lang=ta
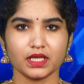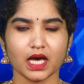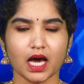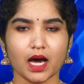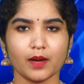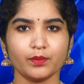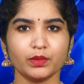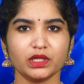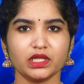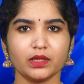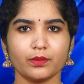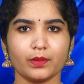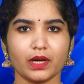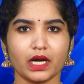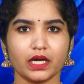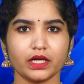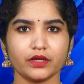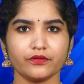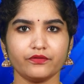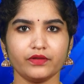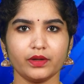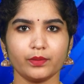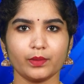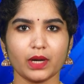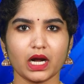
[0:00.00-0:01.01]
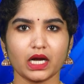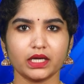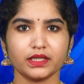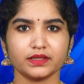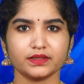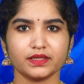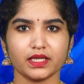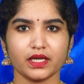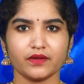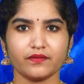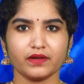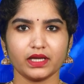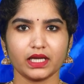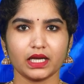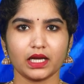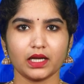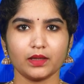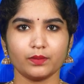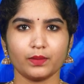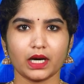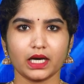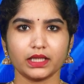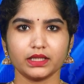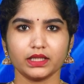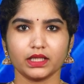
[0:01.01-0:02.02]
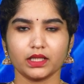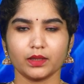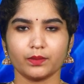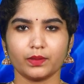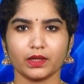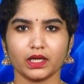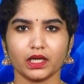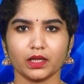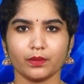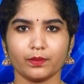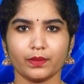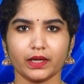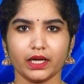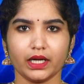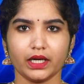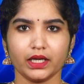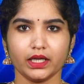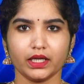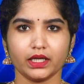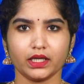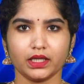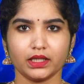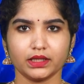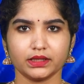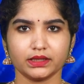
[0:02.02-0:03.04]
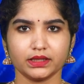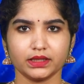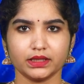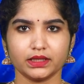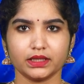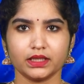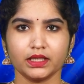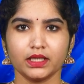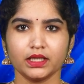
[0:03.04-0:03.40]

தாமதமான விமான சேவையால் பாதிக்கப்பட்ட பயணிகளுக்கு